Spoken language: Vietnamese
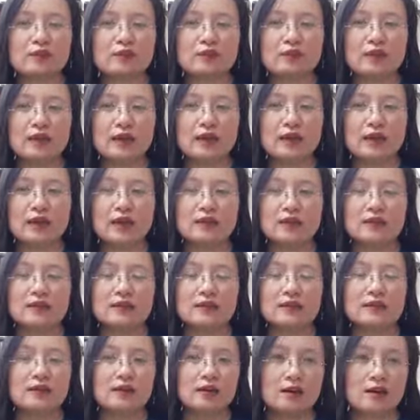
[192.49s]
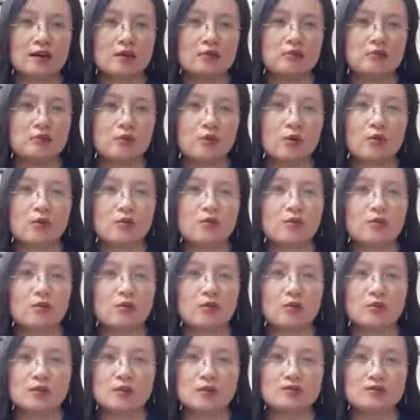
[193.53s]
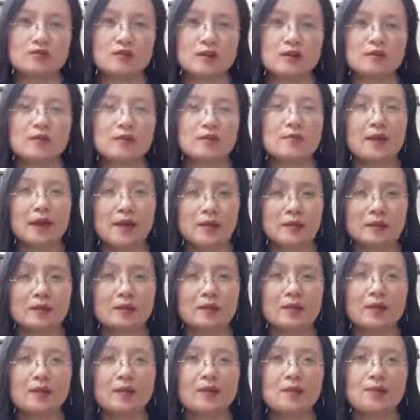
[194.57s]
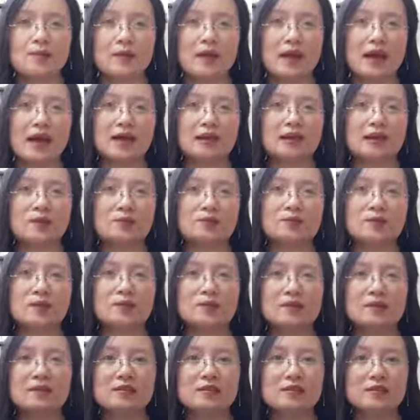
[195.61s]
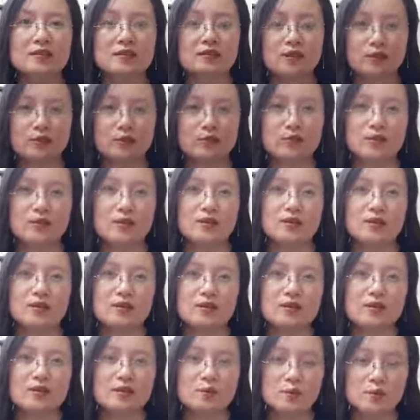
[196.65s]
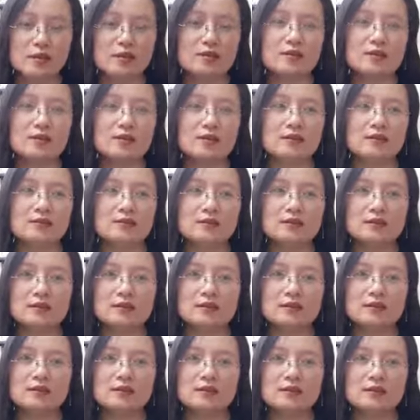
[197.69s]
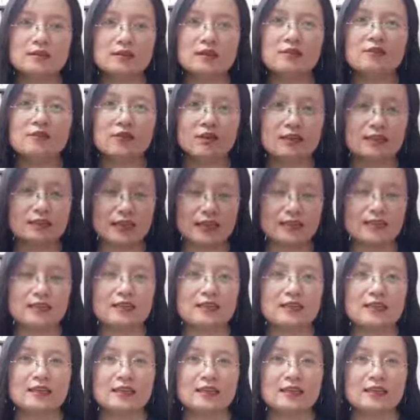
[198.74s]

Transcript: là ông tổ của phân tâm học nếu mà ai học tâm lý thì đều đều biết đến cái nhân vật này